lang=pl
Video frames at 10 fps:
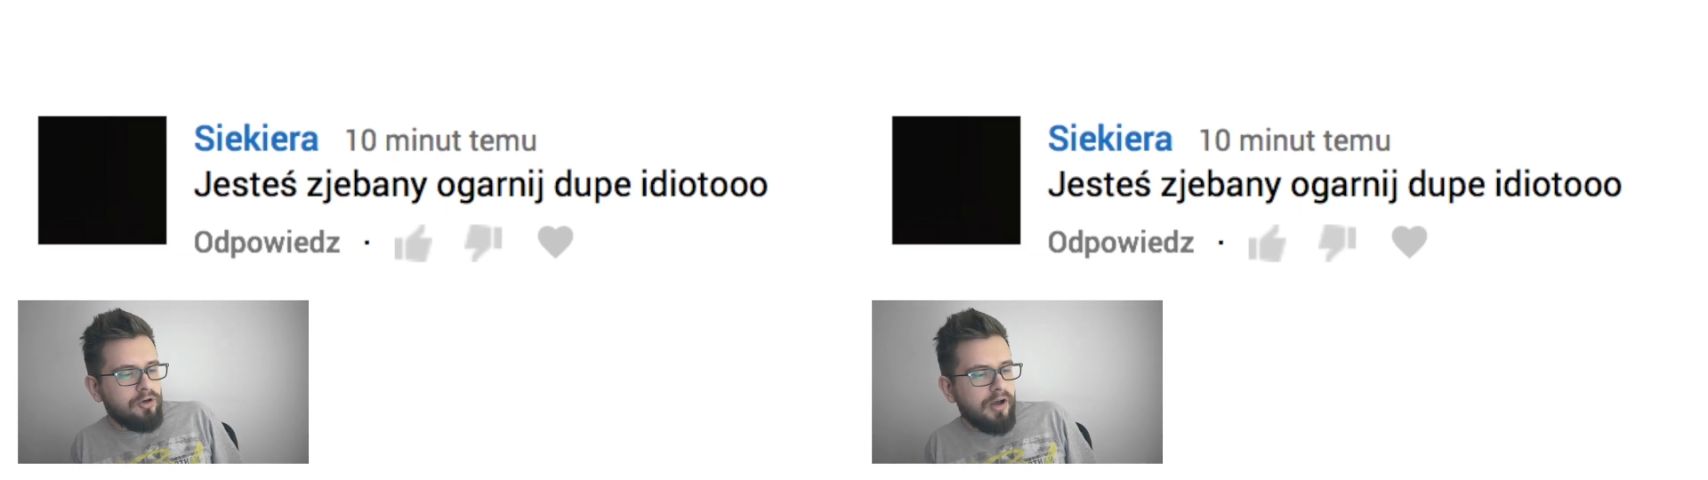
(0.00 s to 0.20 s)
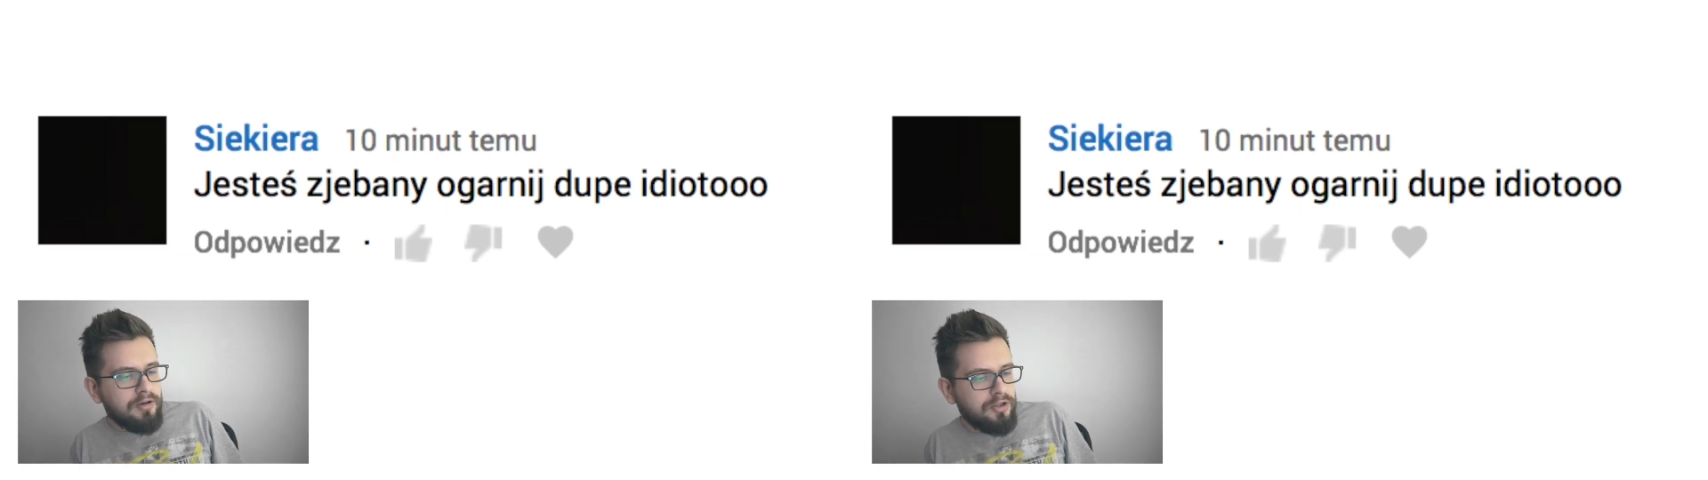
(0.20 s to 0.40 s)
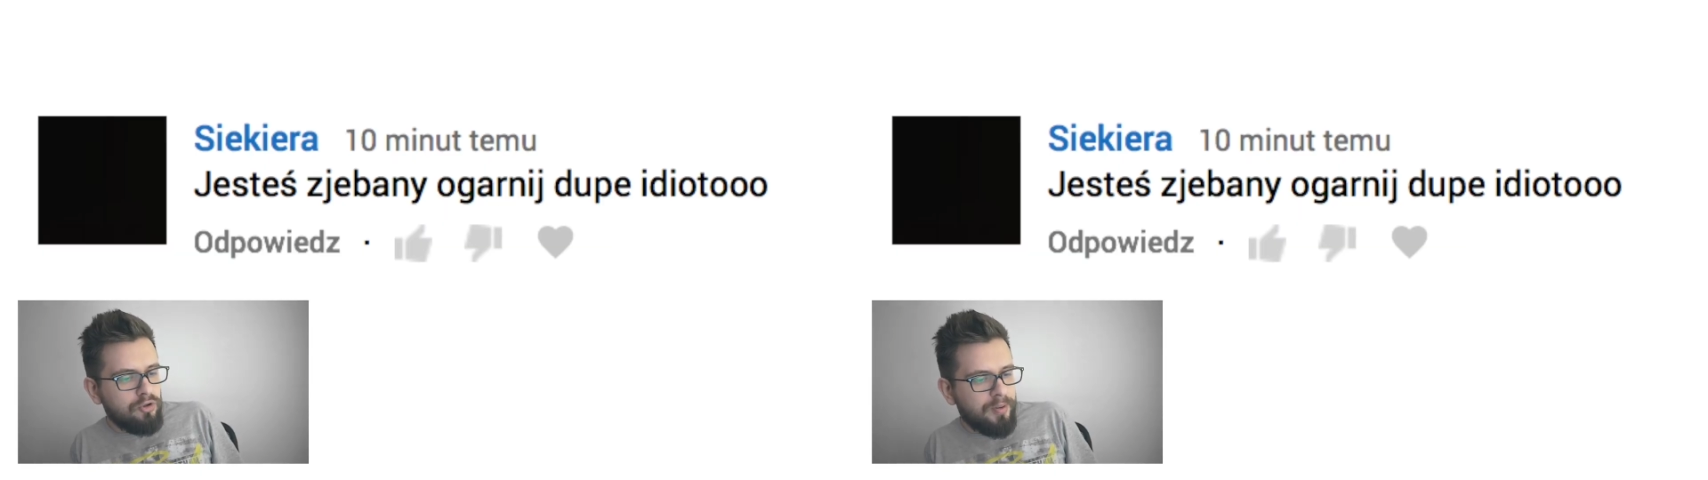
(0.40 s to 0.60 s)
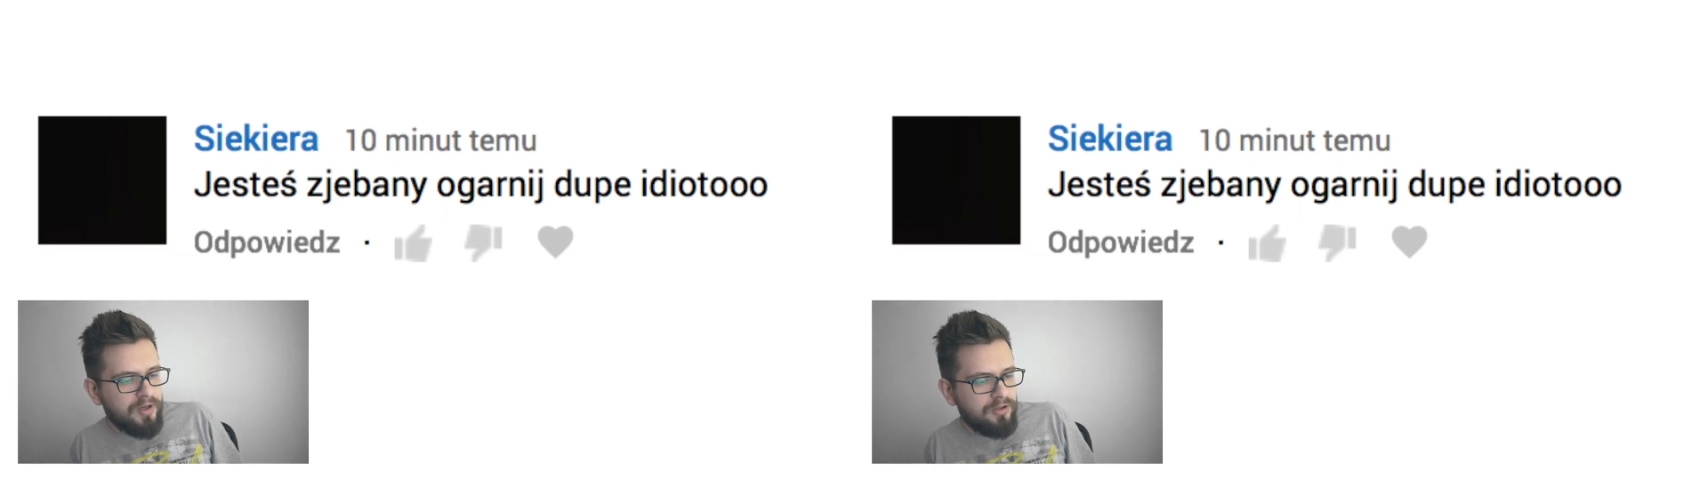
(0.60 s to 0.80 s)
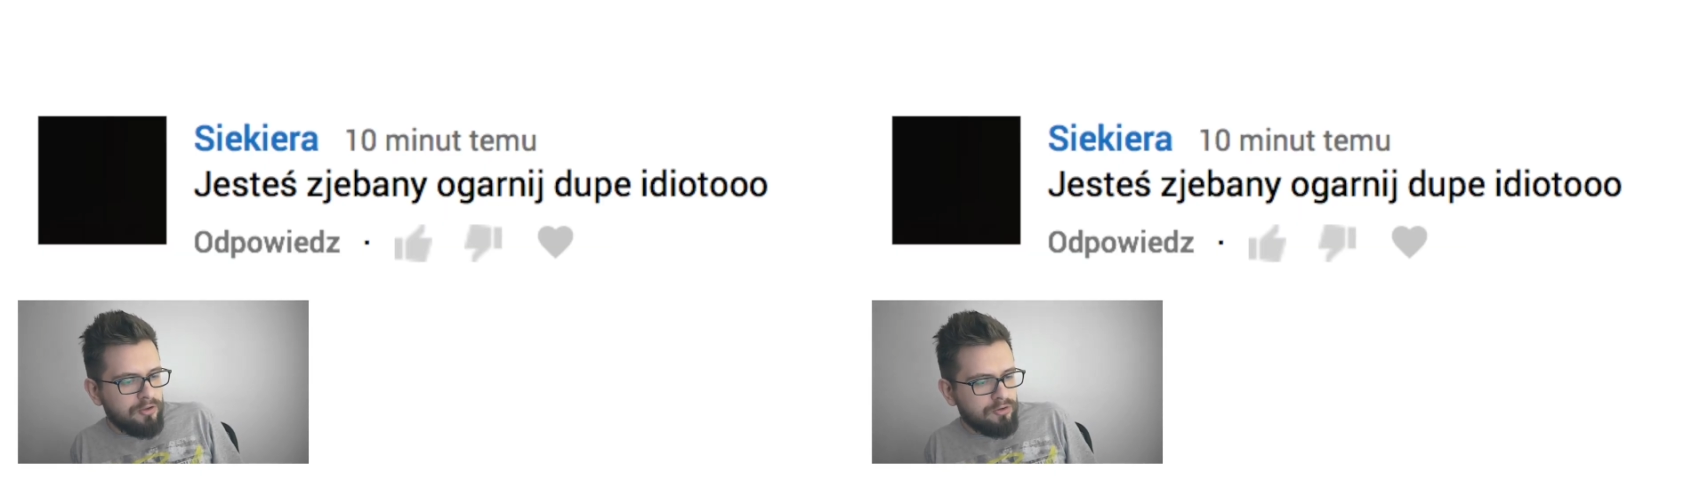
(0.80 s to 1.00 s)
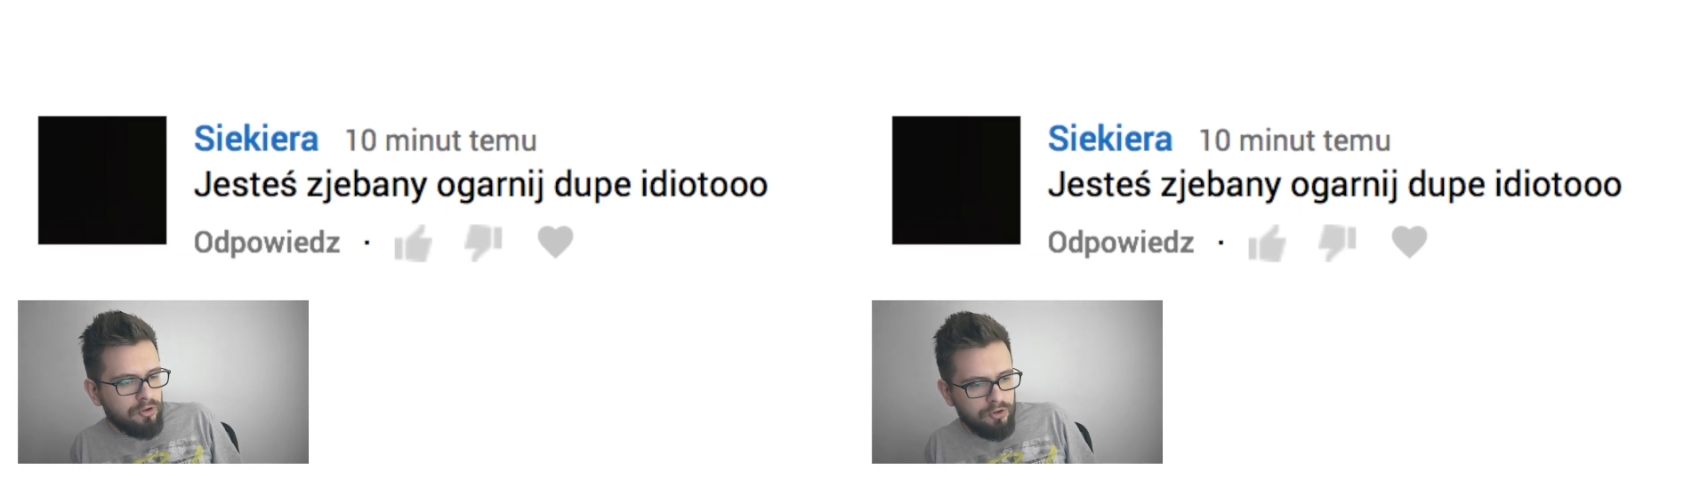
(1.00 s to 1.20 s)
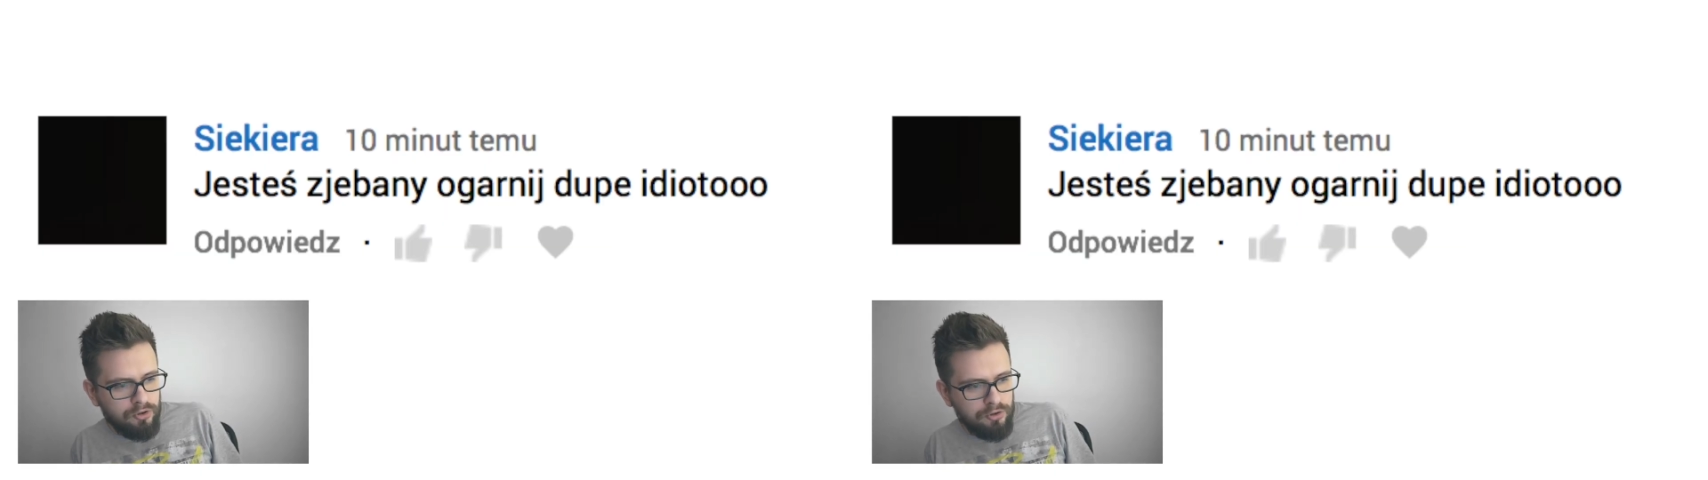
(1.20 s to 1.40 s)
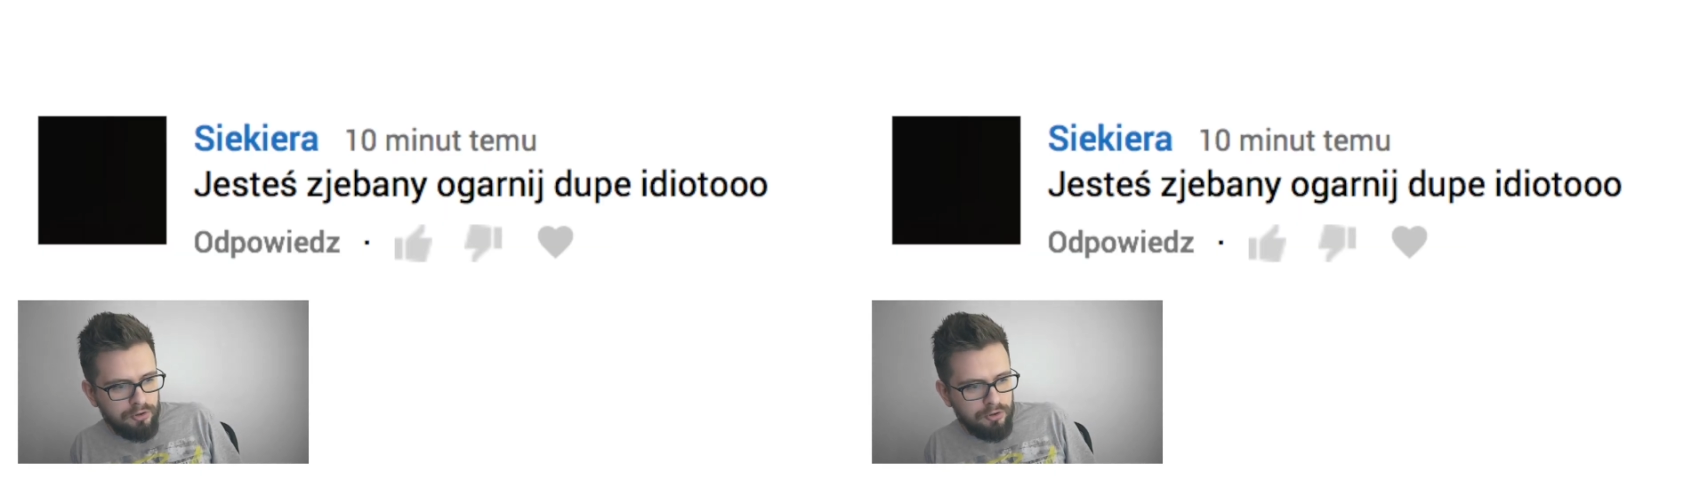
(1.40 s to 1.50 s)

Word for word: ogarnij dupę, idioto!